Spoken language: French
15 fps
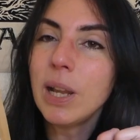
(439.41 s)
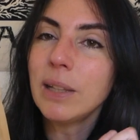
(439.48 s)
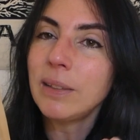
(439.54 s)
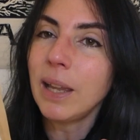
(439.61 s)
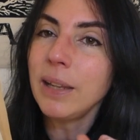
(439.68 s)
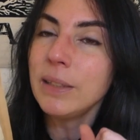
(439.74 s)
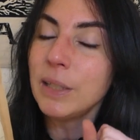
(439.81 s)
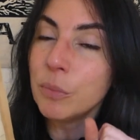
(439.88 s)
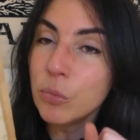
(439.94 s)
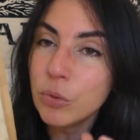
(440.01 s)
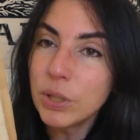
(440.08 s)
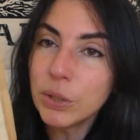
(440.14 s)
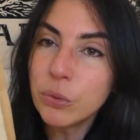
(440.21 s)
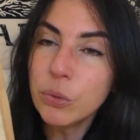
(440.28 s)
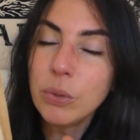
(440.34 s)
la taille des
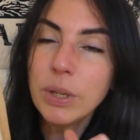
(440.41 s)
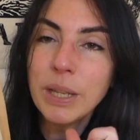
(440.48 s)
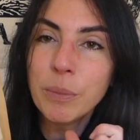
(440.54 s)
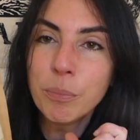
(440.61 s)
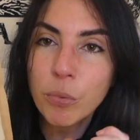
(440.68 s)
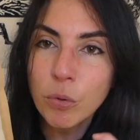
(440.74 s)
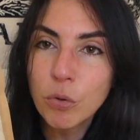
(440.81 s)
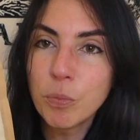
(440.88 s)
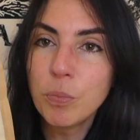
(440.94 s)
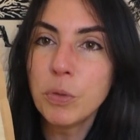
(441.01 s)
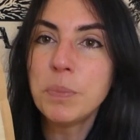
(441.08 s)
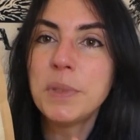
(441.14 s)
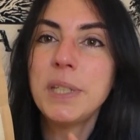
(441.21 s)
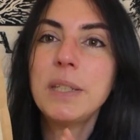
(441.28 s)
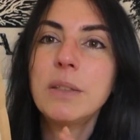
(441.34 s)
molécules est beaucoup
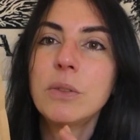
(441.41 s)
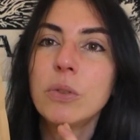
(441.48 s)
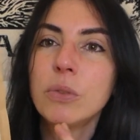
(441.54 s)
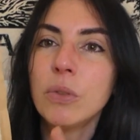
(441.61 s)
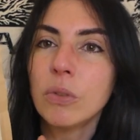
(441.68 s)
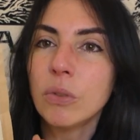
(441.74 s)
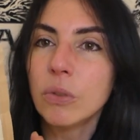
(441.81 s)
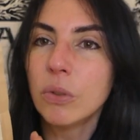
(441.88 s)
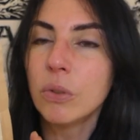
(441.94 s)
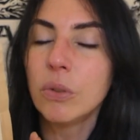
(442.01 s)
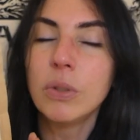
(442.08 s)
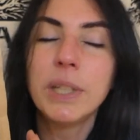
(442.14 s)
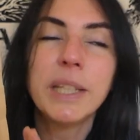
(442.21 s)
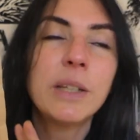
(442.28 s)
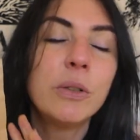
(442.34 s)
plus petite que dans
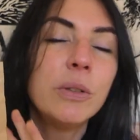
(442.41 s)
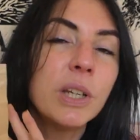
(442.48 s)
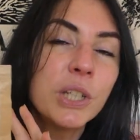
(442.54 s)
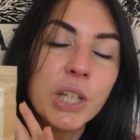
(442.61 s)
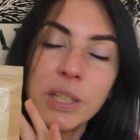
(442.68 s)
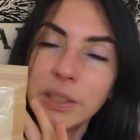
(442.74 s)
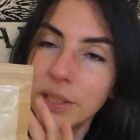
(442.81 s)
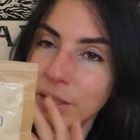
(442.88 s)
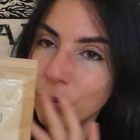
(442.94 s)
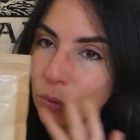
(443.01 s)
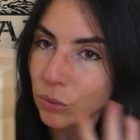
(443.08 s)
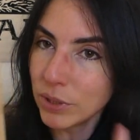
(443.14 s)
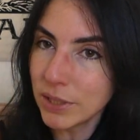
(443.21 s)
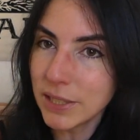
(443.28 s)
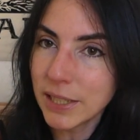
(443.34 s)
les collagènes hydrolysés